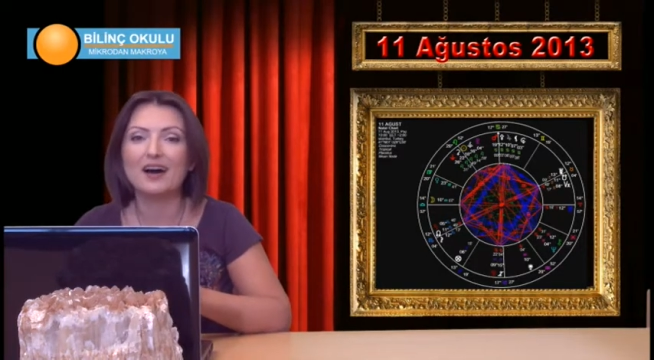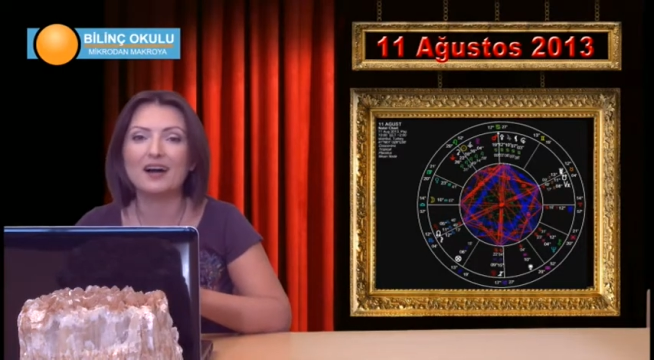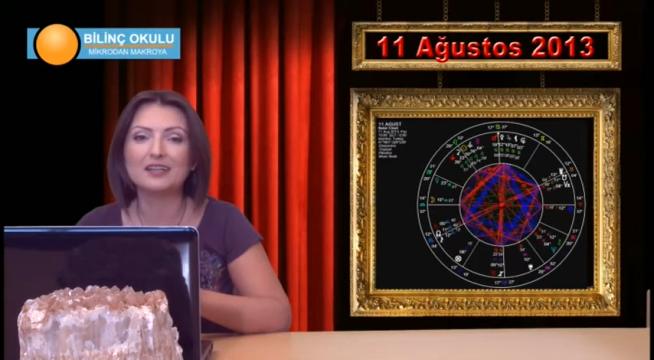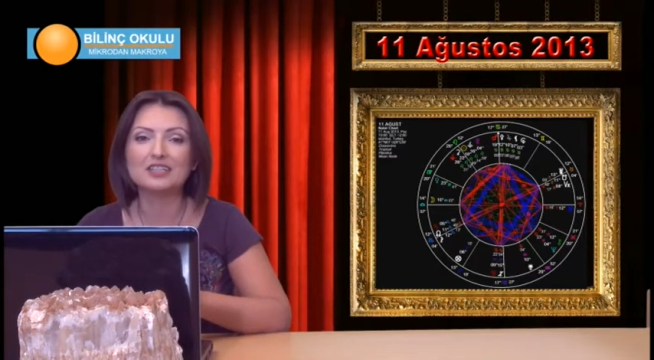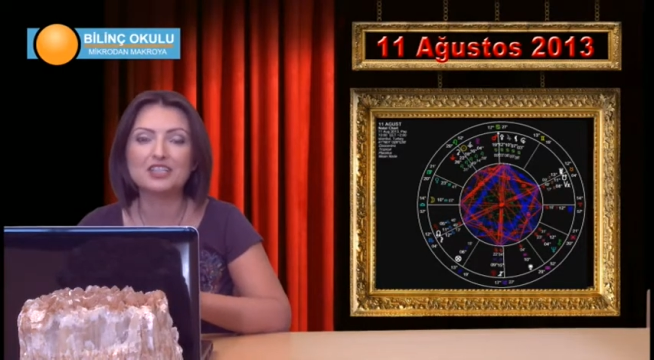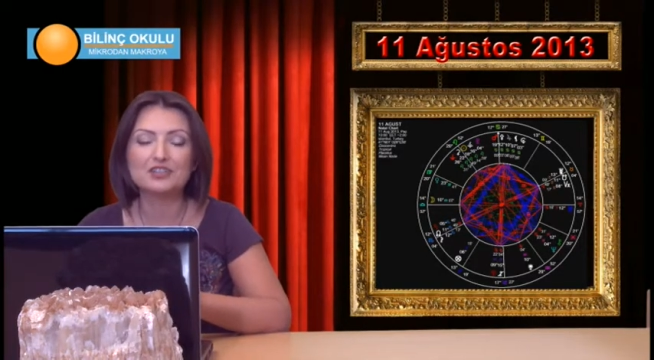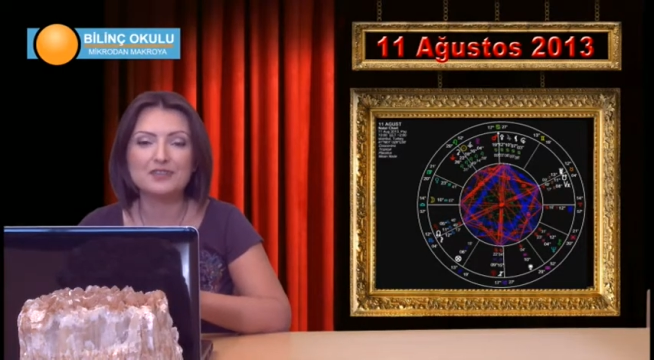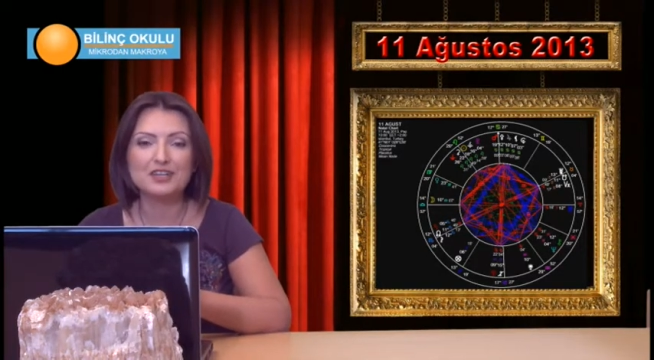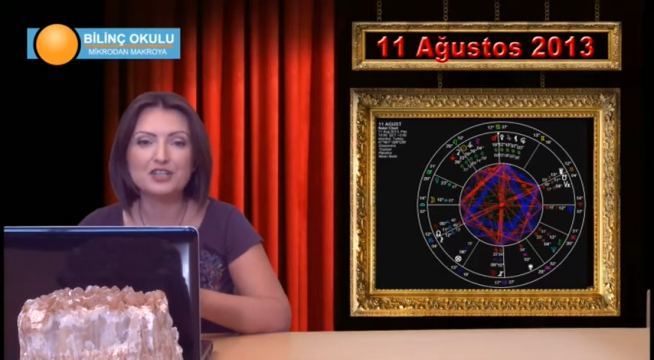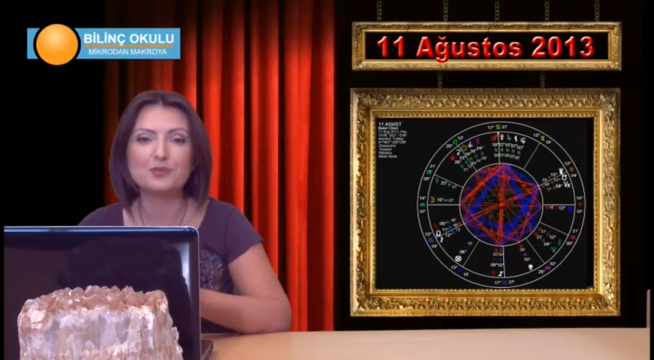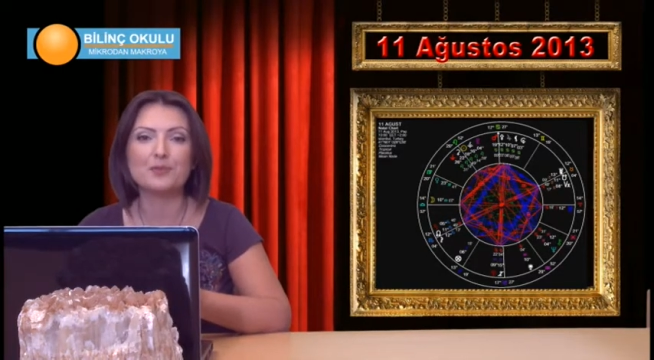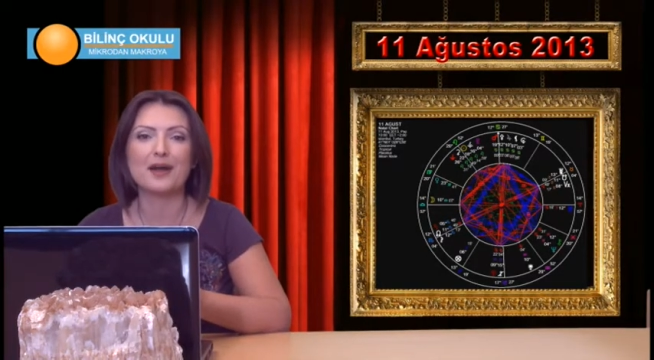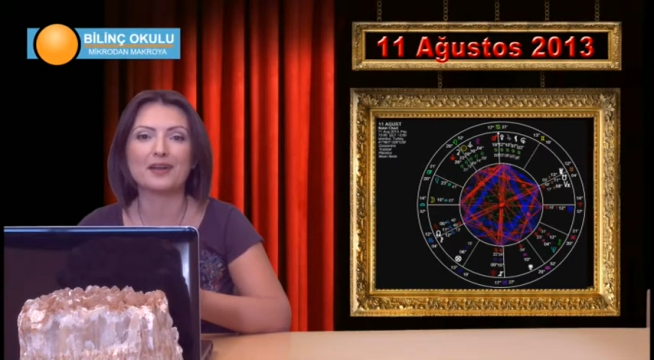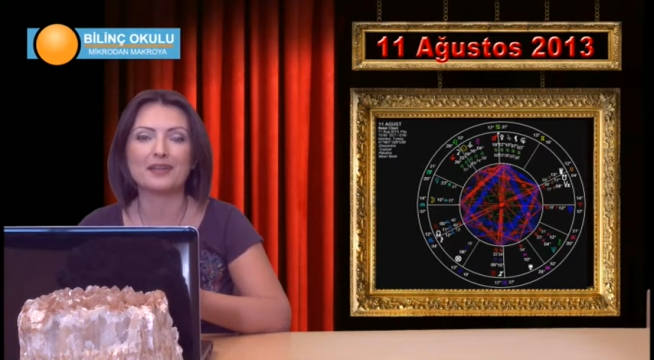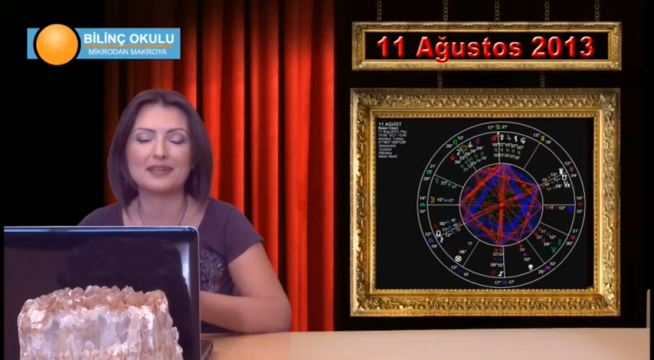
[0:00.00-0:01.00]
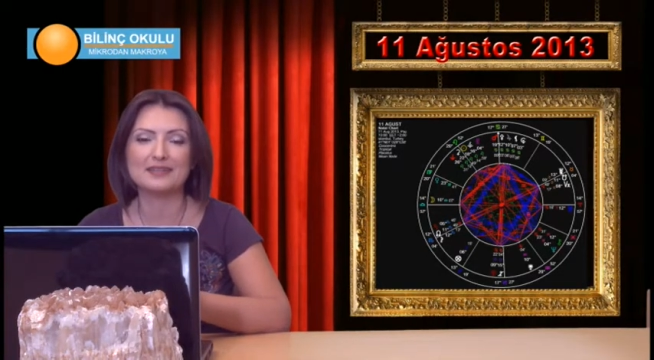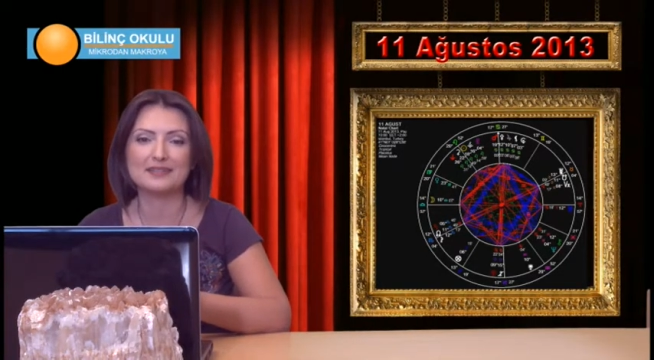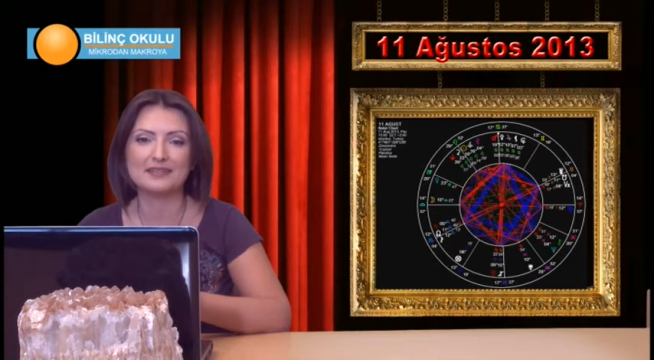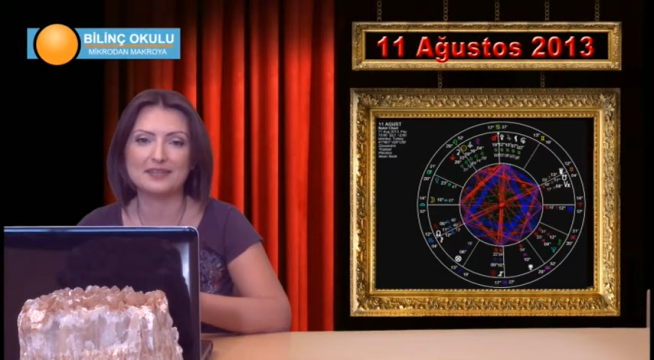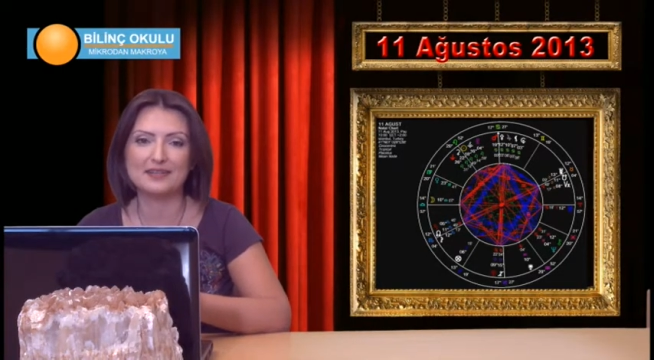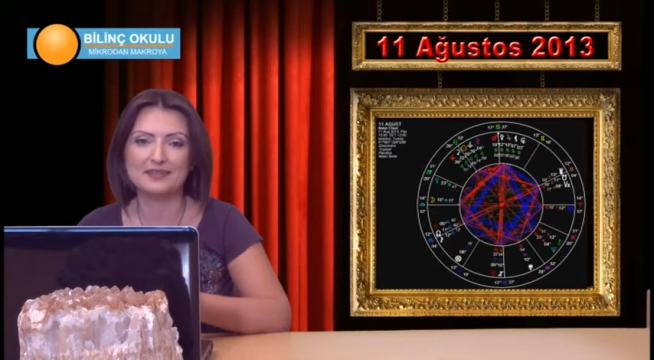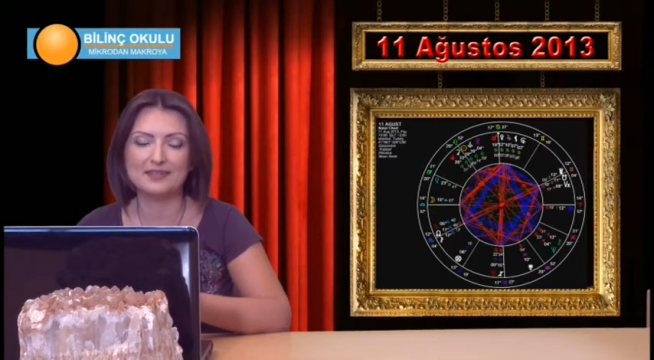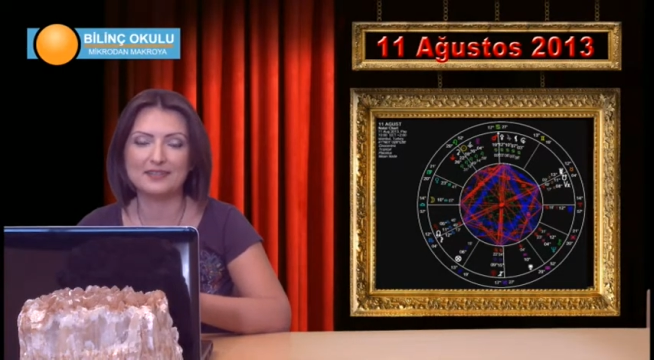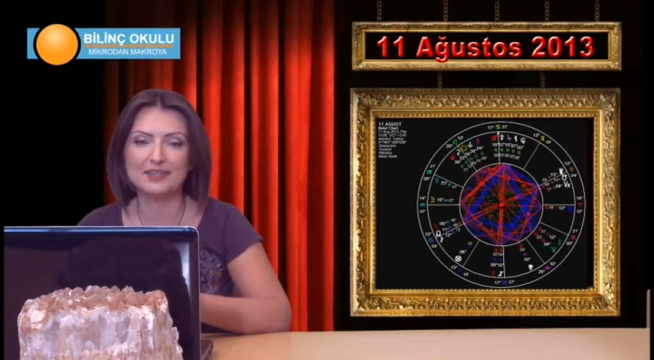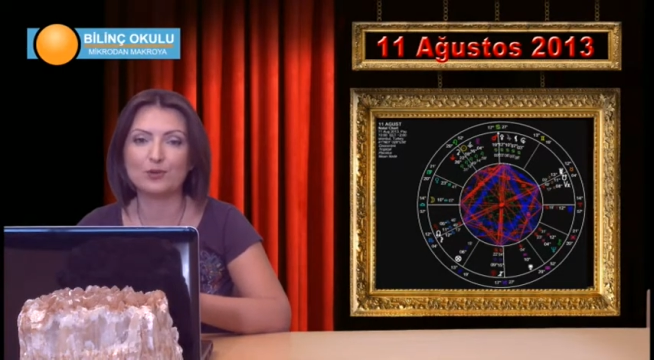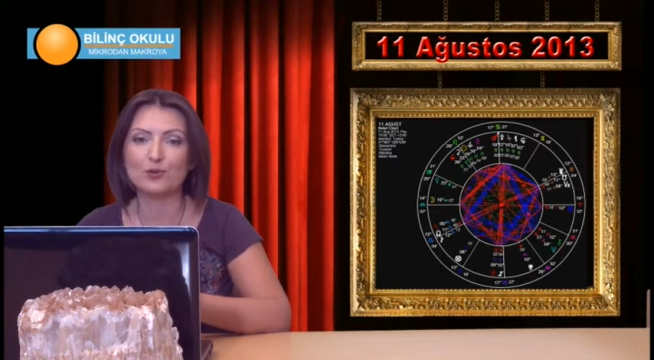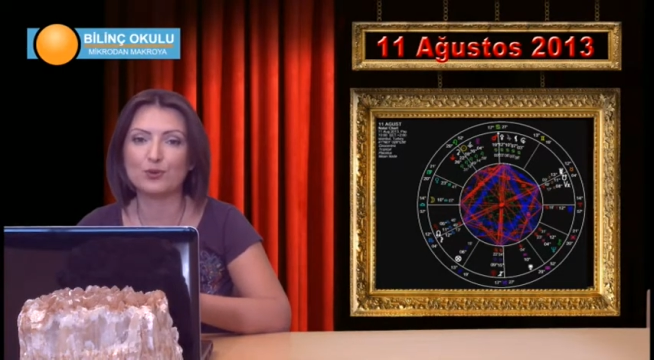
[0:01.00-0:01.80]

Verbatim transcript: Alışveriş merkezlerinde de